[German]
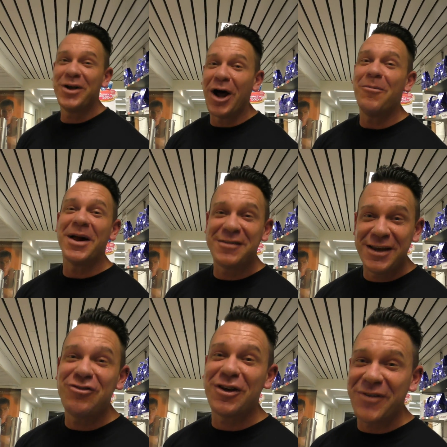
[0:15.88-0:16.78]
und auch mal
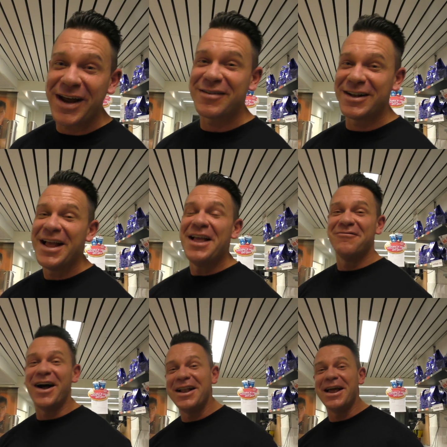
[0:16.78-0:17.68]
das T-Shirt wechseln.
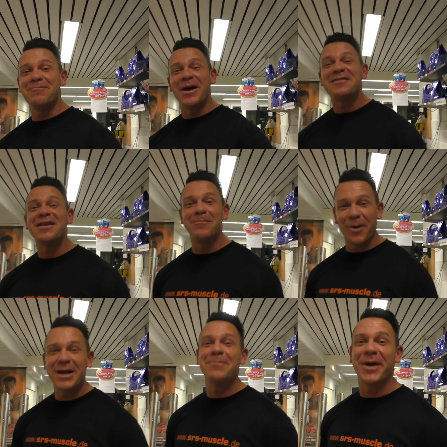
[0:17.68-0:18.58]
Weil ein
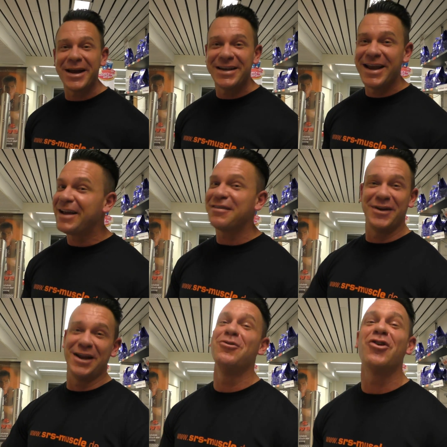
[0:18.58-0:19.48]
bester Body bringt
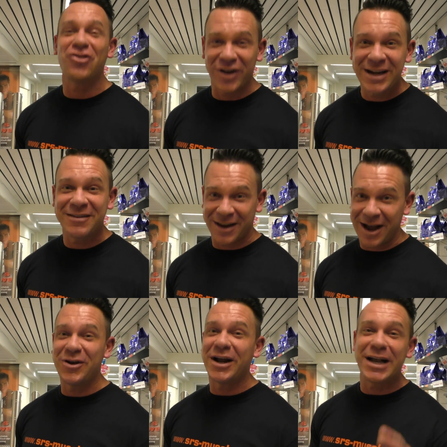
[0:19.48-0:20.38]
nichts, wenn er nur
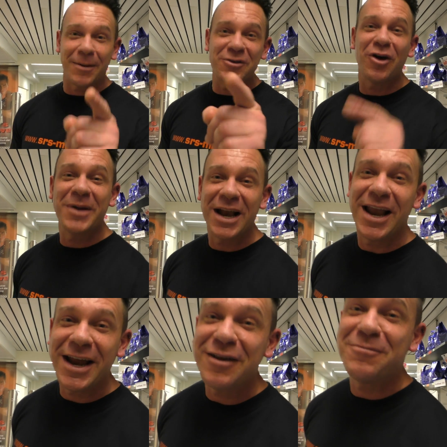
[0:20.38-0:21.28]
stinkt. Ja? Und dann klappt es auch
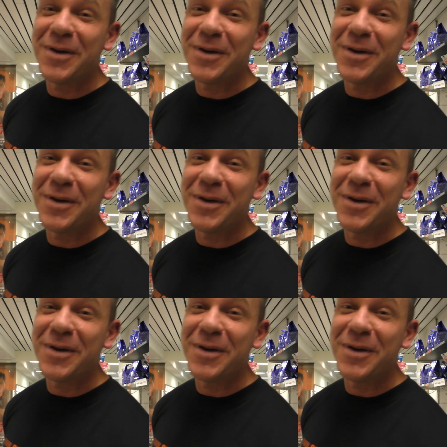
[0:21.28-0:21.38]
mit den Ladies